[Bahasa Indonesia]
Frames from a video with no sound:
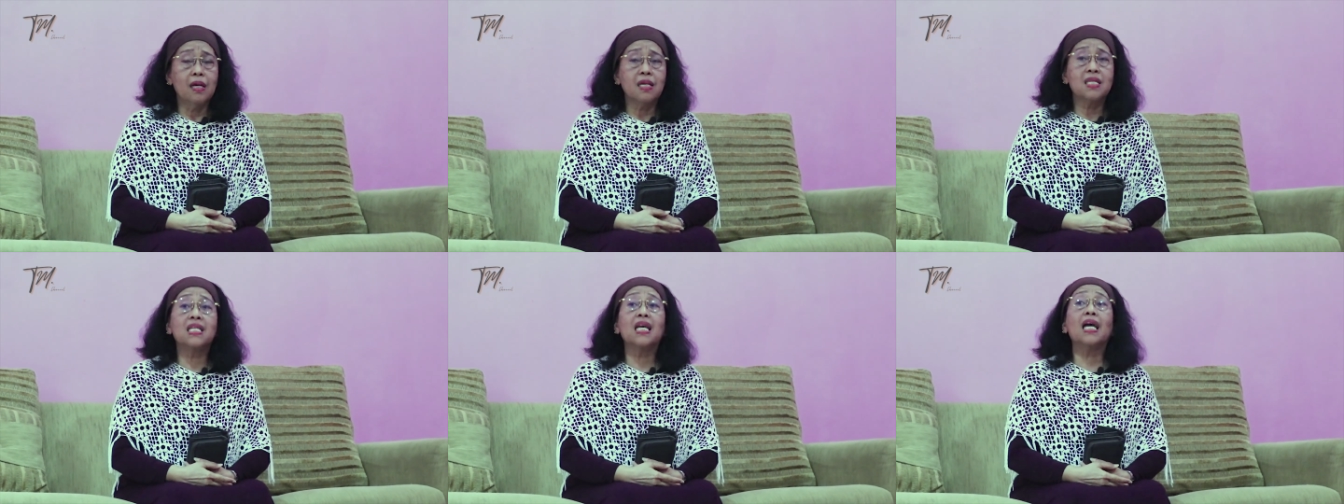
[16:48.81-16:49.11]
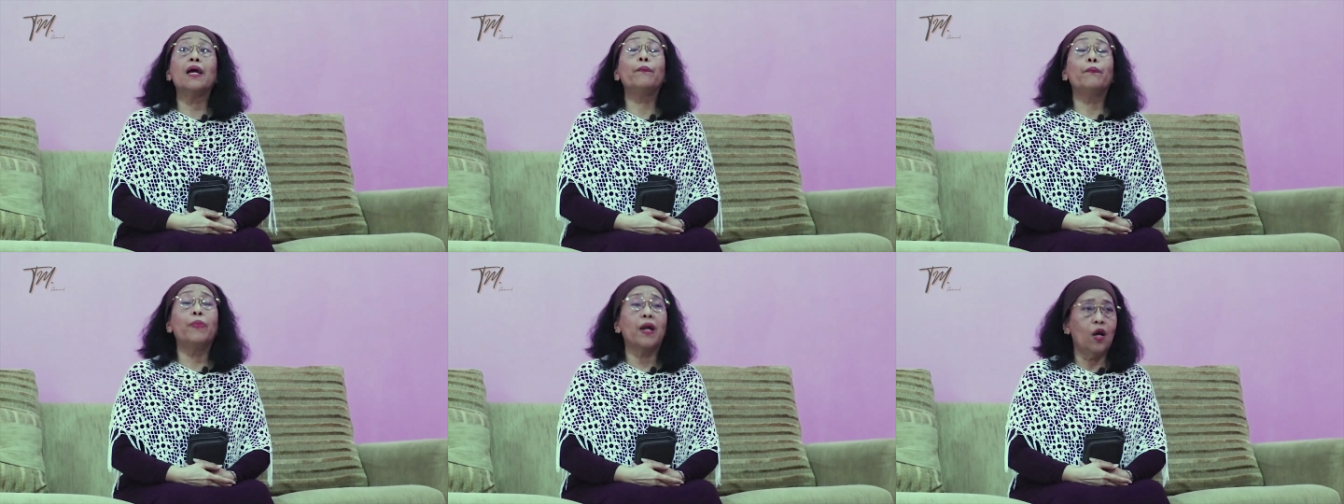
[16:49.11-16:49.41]

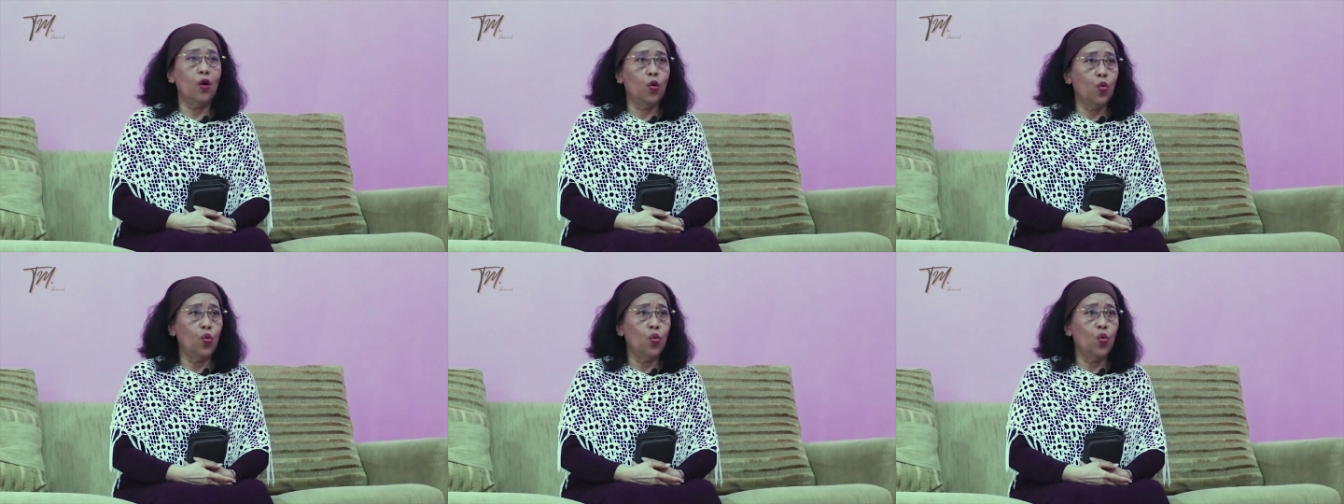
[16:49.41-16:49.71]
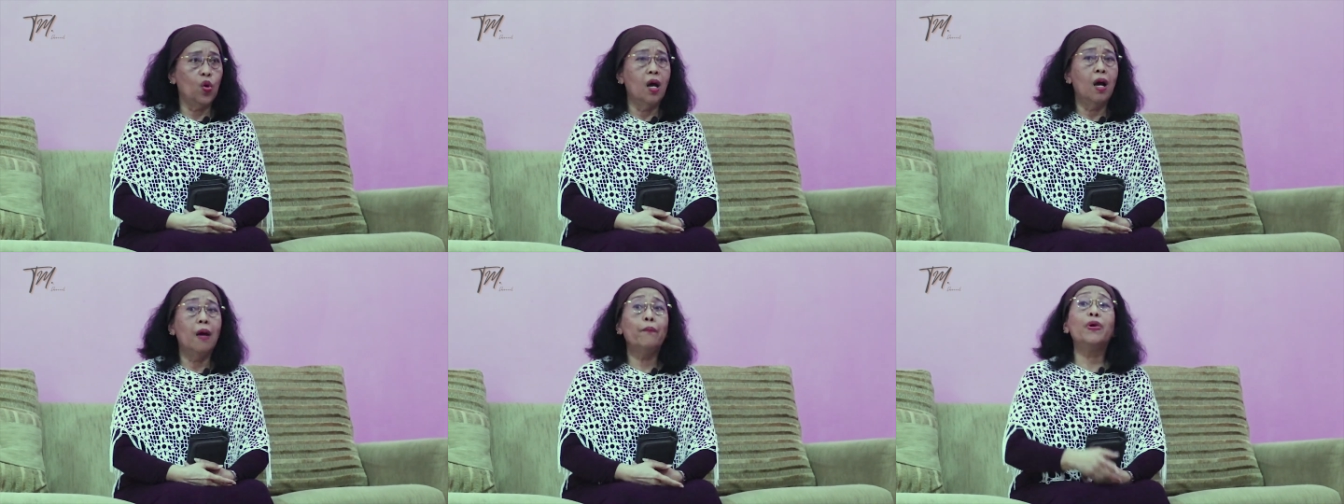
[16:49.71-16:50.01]
Saya perlu.
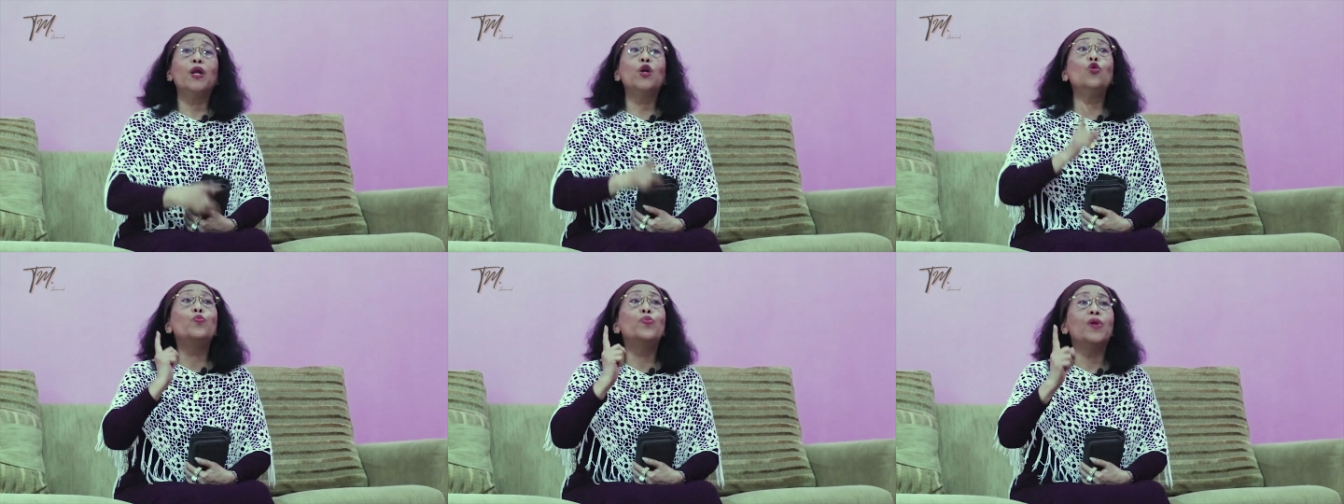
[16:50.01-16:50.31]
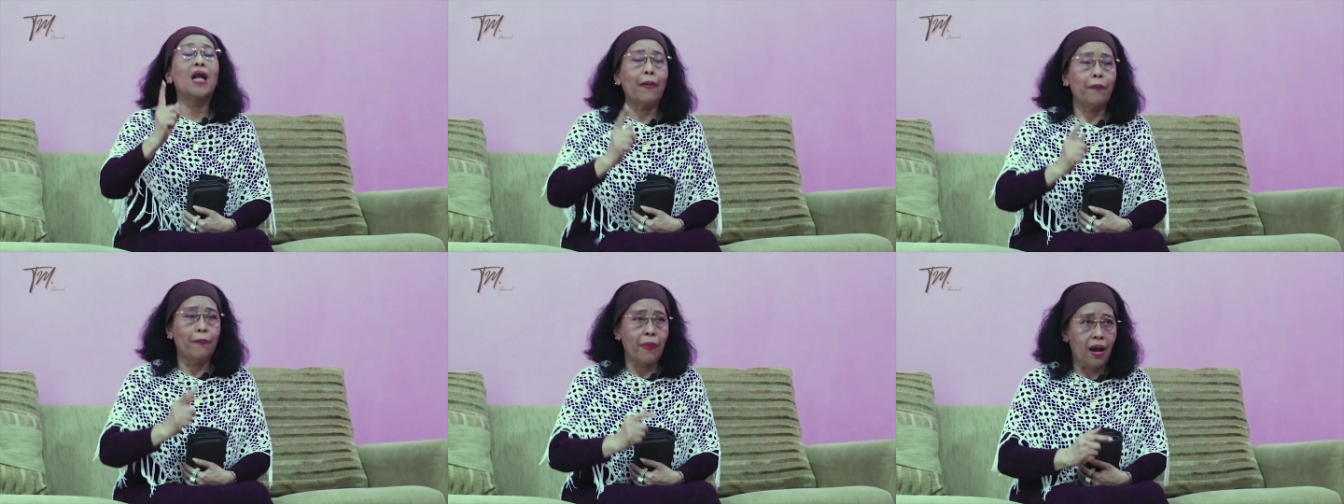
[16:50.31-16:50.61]
Perlu
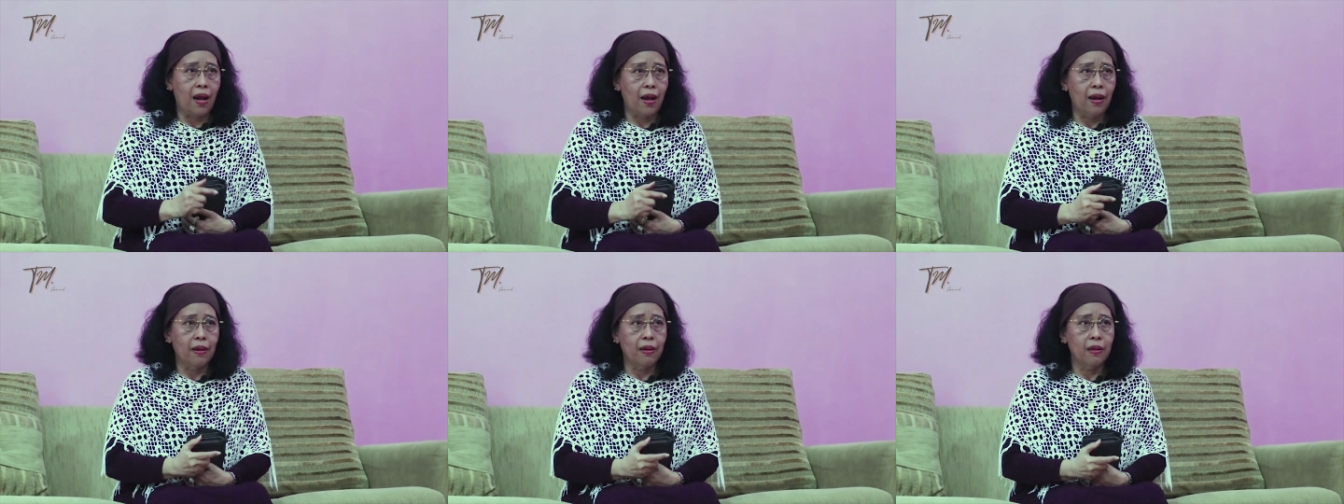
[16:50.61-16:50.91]
berapa?